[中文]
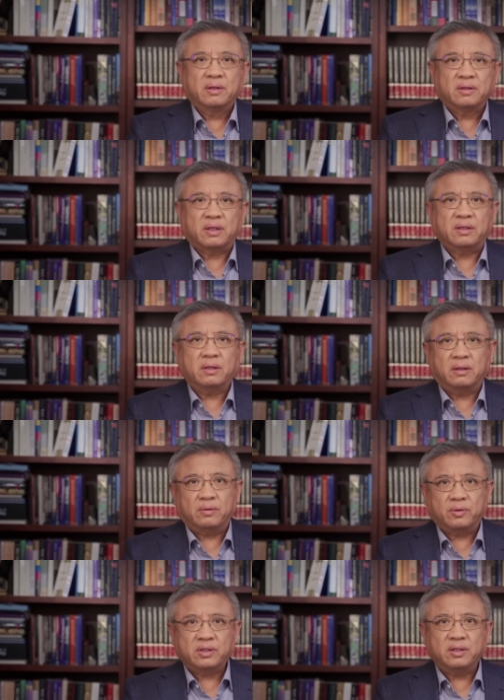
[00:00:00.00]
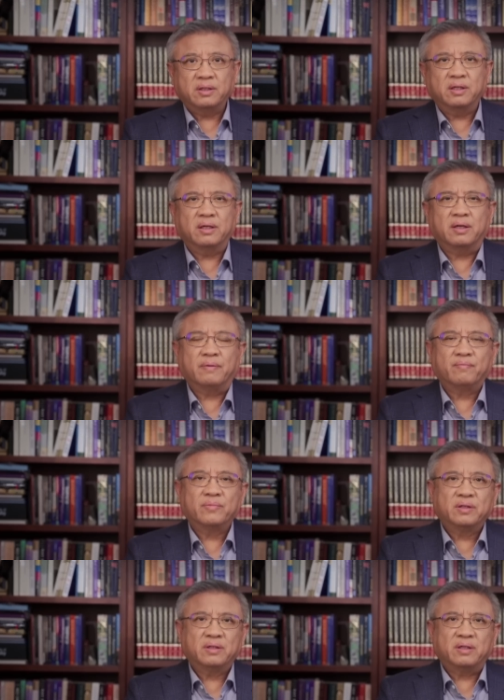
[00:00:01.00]
大家好，我是恒河，
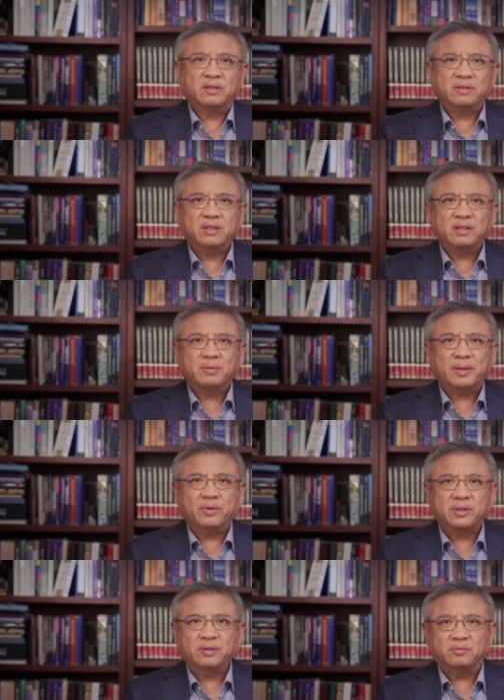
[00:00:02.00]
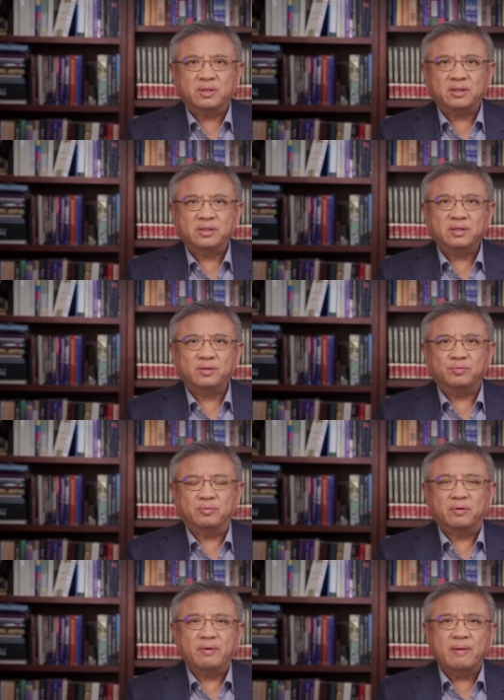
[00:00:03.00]
呃，今天是八月二十五号，星期五。
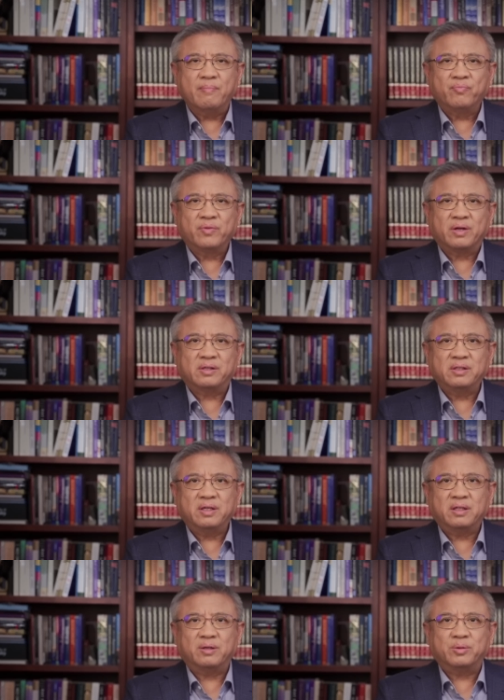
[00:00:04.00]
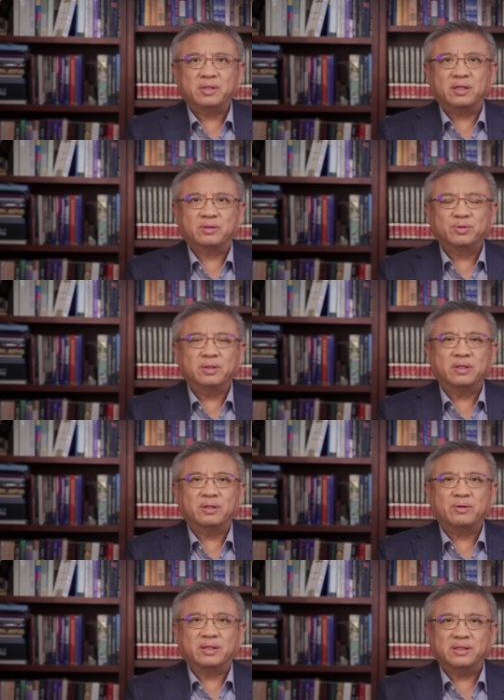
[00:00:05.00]
那今天呢，我想最热的
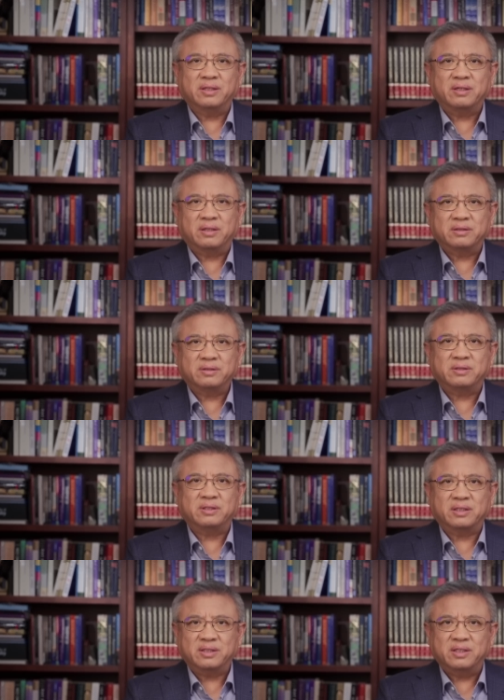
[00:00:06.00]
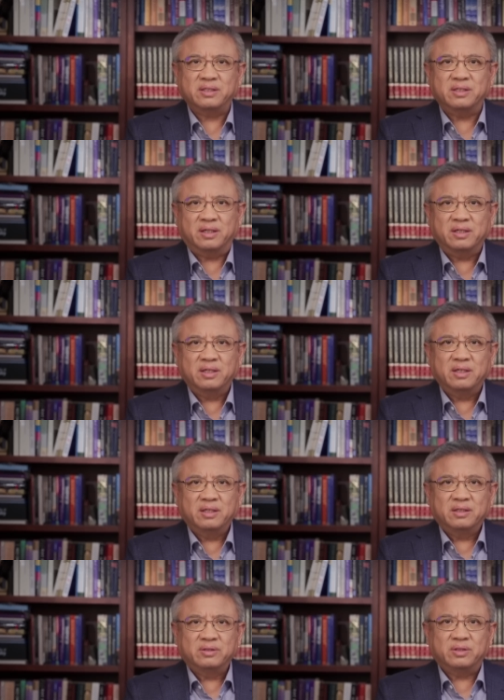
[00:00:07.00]
话题哈，就是讲这一个，
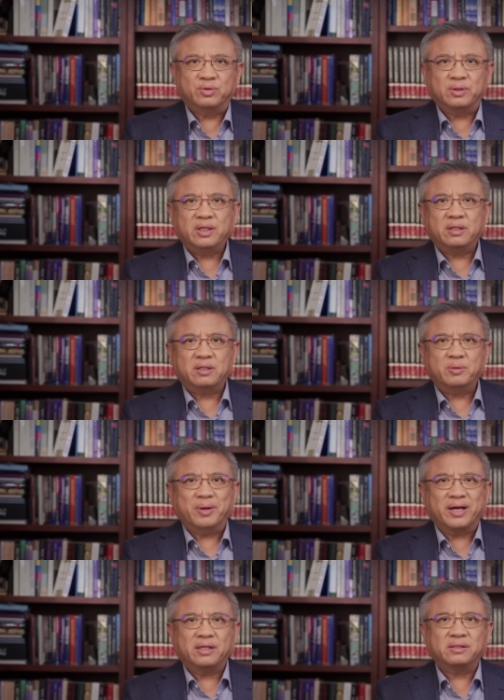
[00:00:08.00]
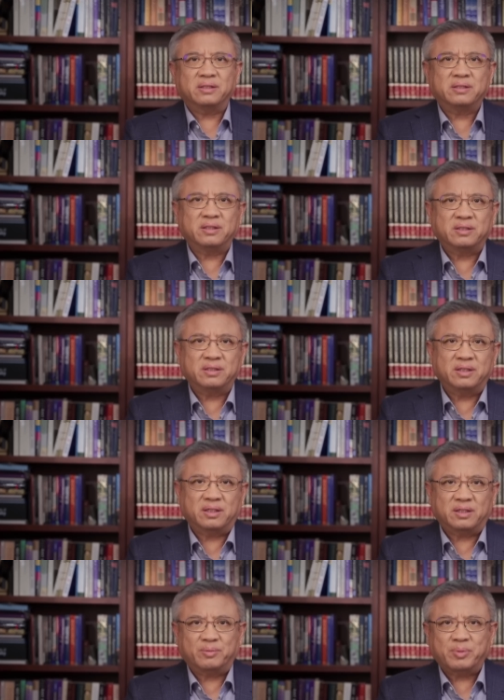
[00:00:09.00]
就昨天呢，日本开始正式
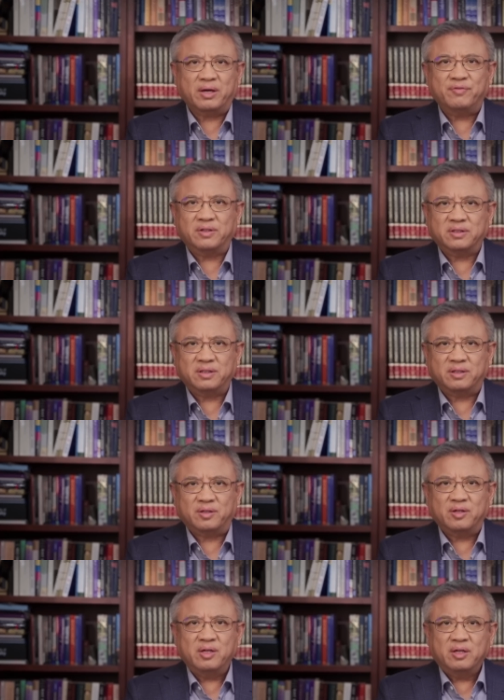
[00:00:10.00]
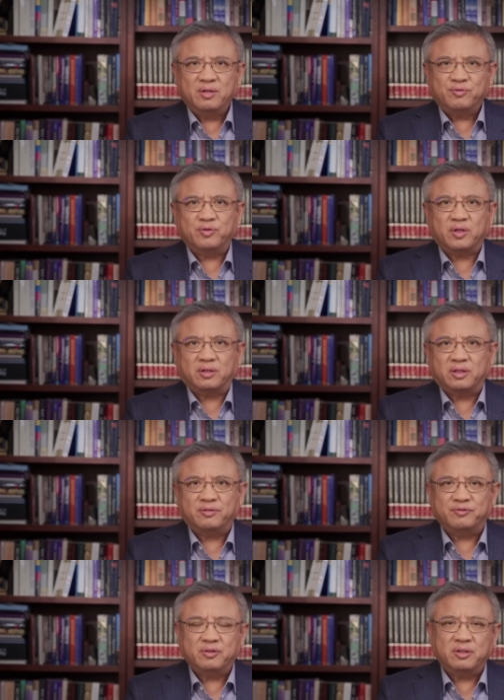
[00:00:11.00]
的排放这个福岛的
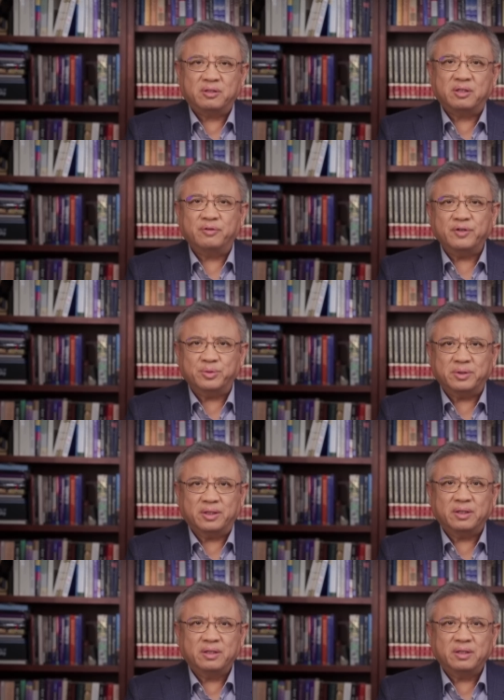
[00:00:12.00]
核废水。